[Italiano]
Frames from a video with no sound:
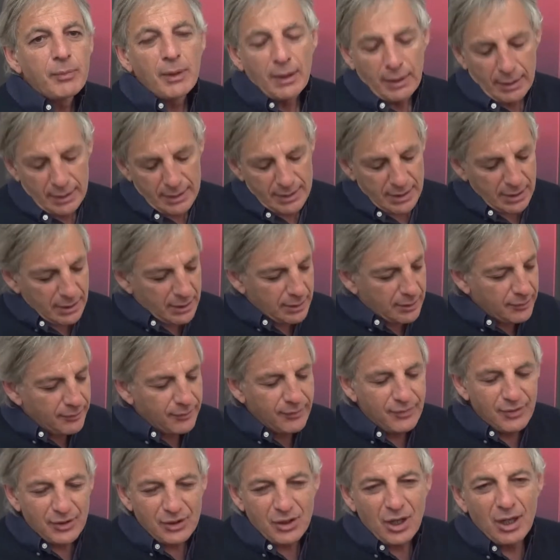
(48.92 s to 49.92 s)
Esatto, ha
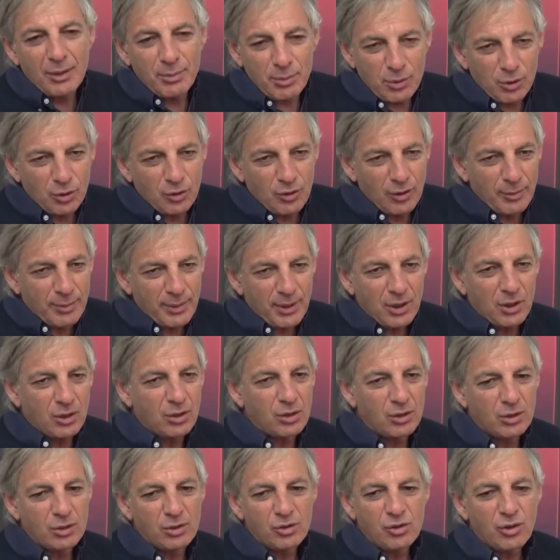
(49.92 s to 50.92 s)
fatto la prova,
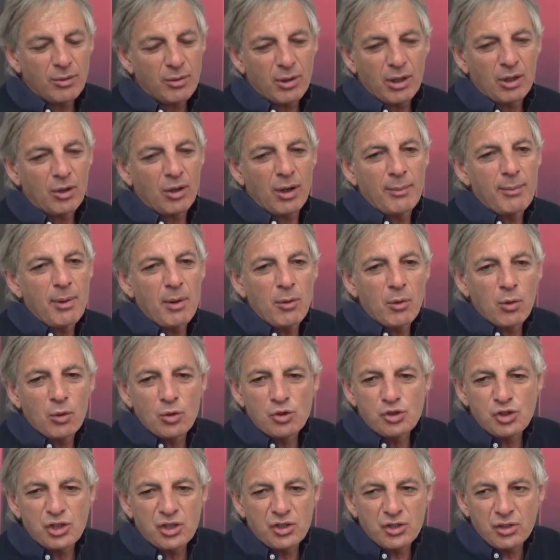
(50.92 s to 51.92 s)
però diciamo che non abbiamo
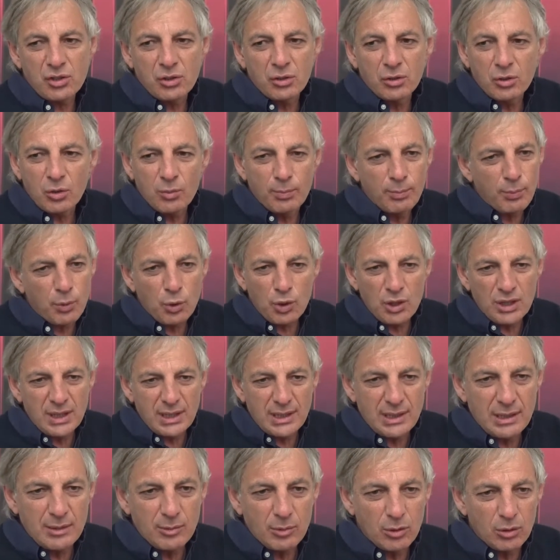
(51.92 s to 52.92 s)
concesso
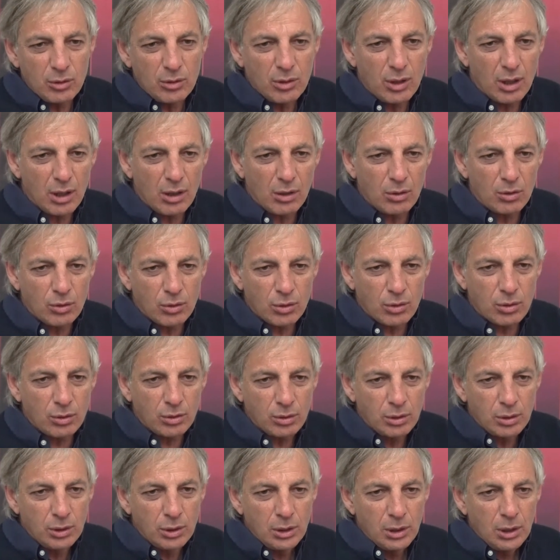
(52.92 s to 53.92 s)
pochissimo a
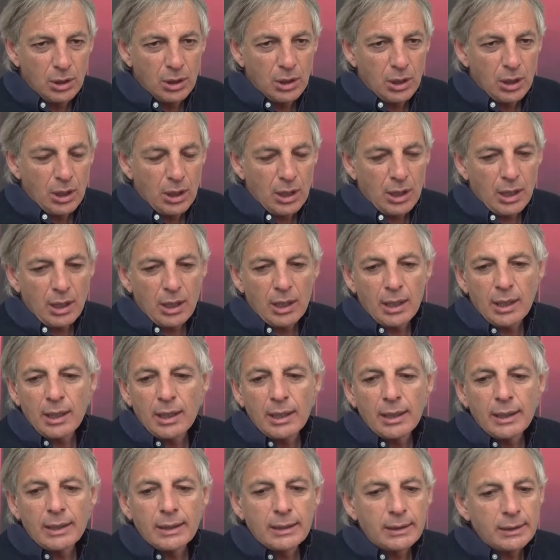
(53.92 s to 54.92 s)
loro
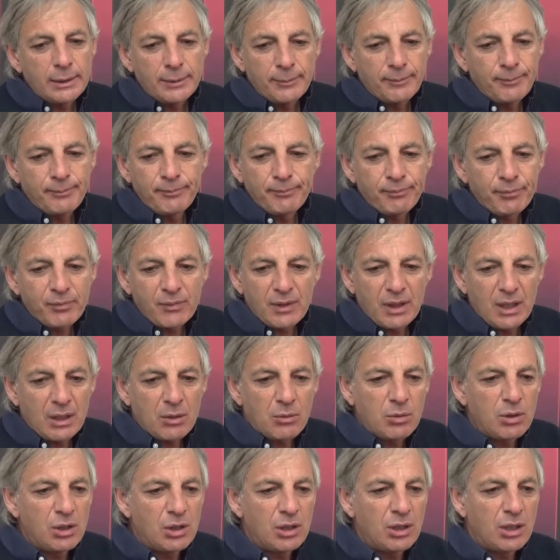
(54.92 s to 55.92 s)
e, ehm, e
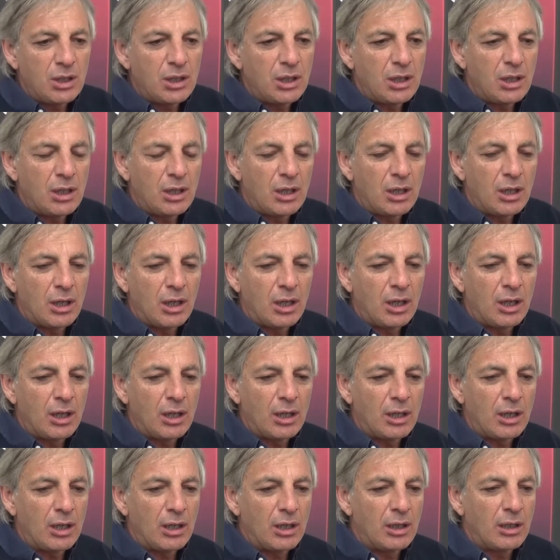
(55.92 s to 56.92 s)

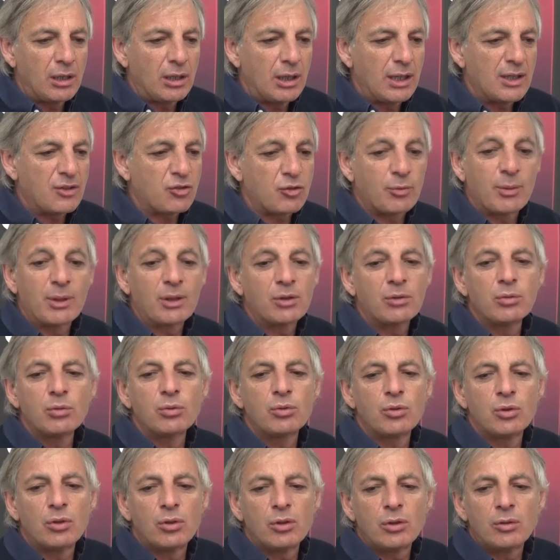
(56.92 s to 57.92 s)
quindi e
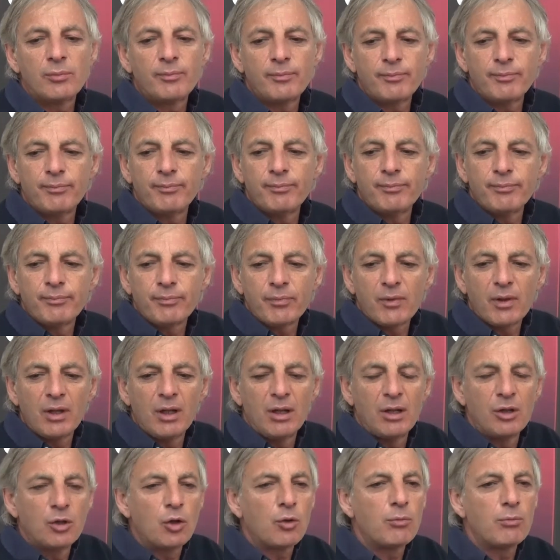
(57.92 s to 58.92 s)
soprattutto
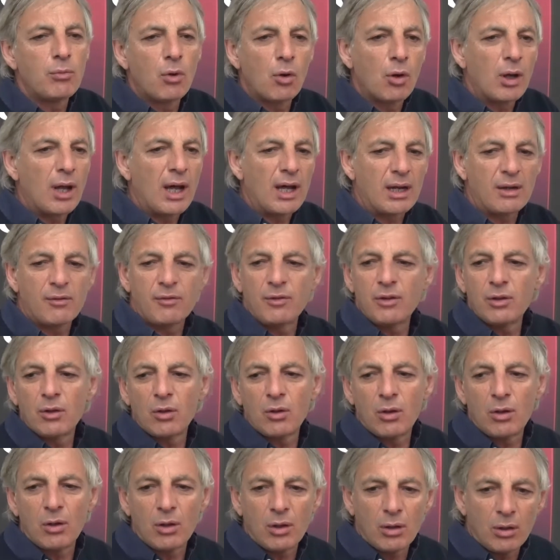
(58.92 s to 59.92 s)
il non mollare
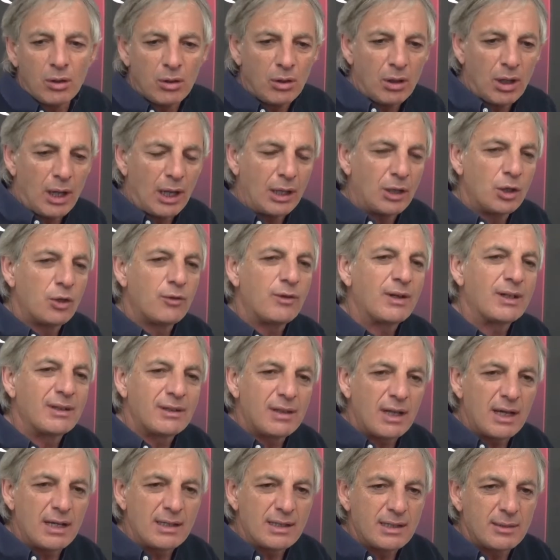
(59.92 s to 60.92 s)
fino al
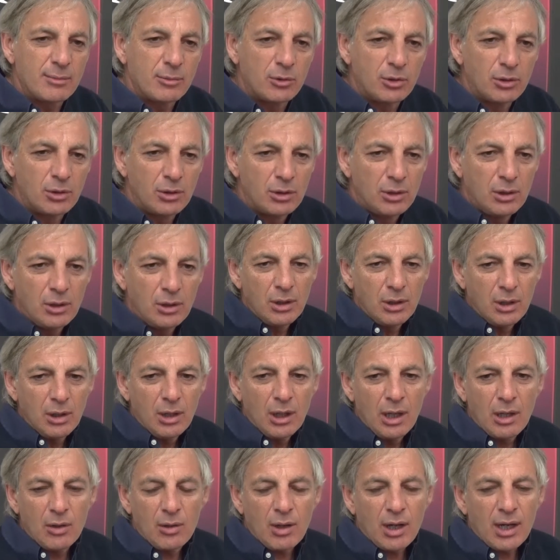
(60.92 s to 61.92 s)
novantesimo
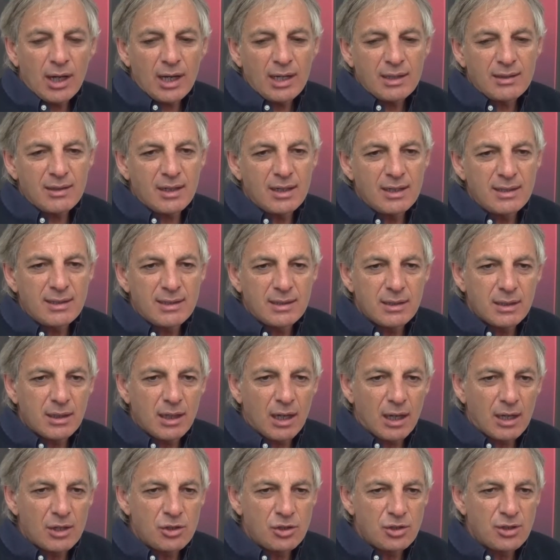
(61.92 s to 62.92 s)
è una
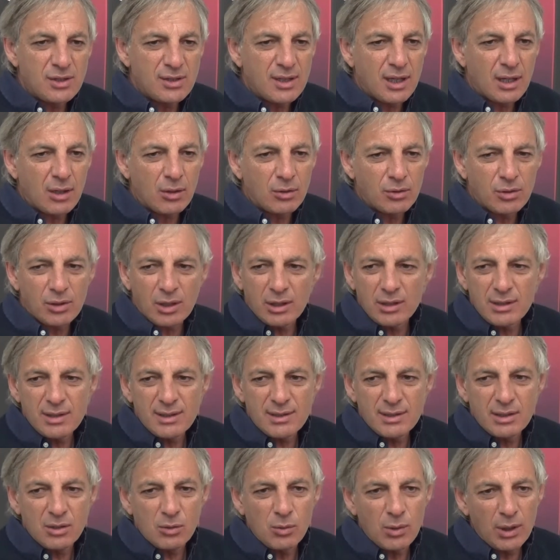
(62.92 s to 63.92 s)
caratteristica che ci sta
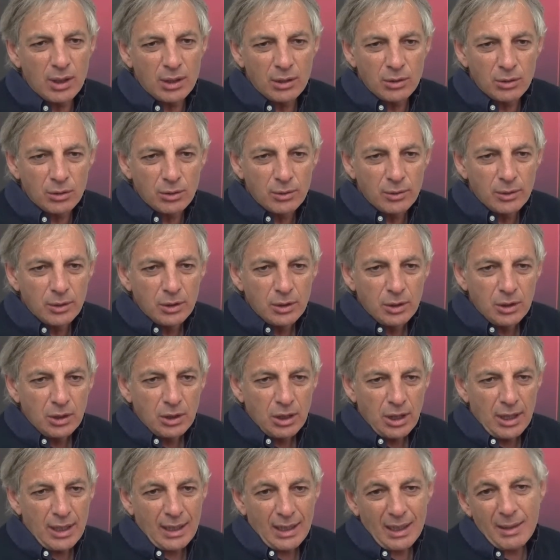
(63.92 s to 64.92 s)
contraddistinguendo
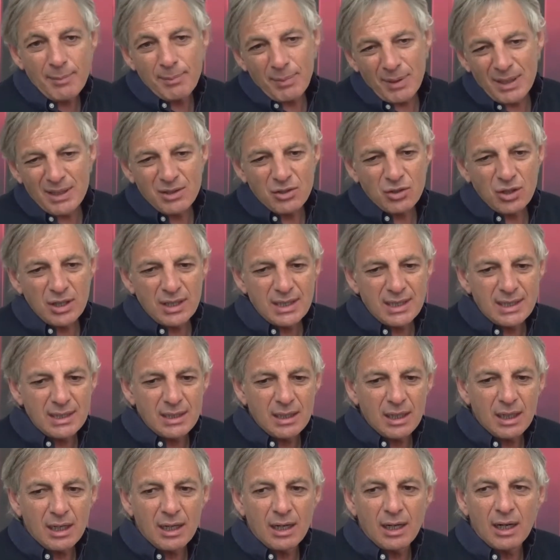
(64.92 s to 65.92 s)
e che penso che
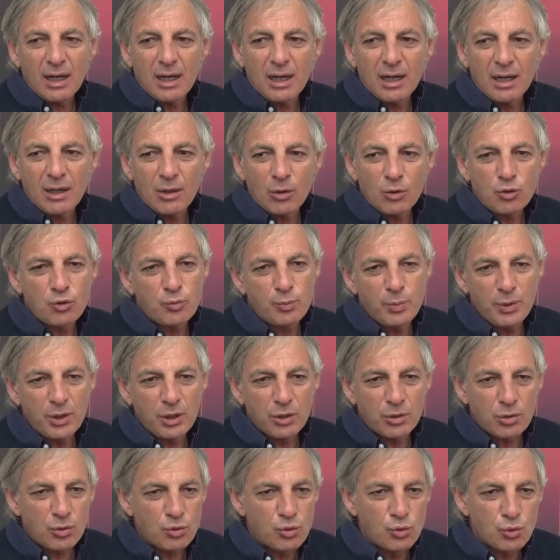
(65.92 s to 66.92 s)
sia lo
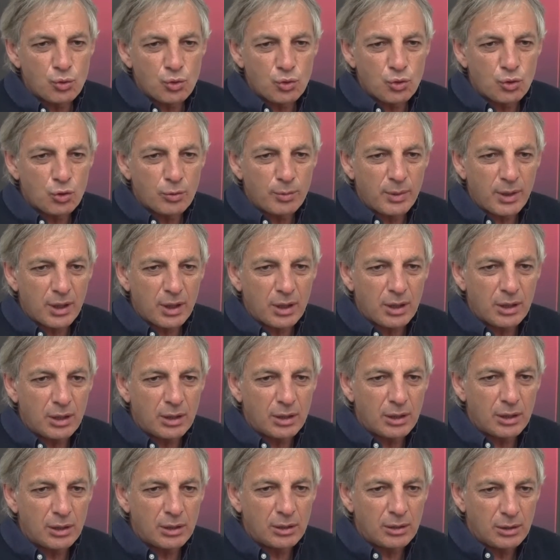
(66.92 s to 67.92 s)
spirito giusto per,
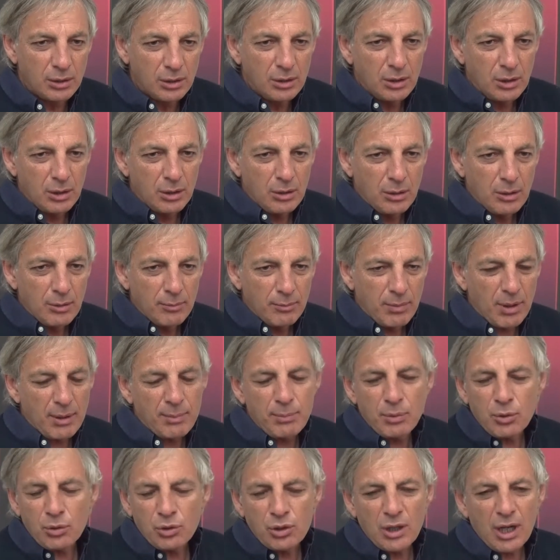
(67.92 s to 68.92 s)
eh, per
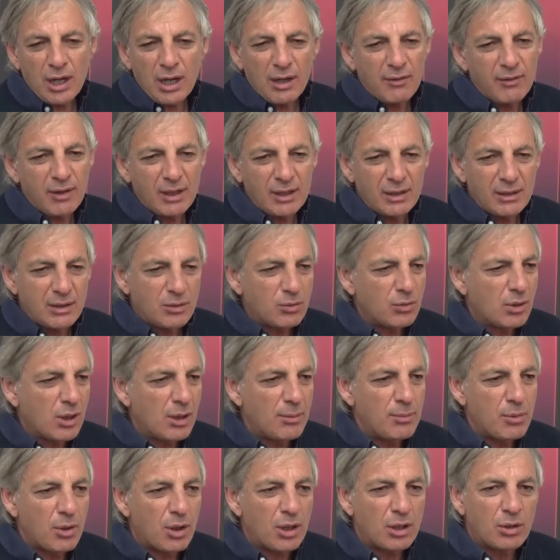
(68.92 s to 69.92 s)
portare avanti un
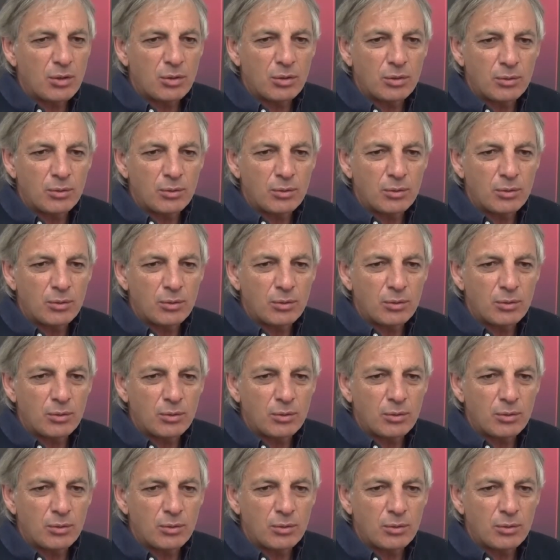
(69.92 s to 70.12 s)
campionato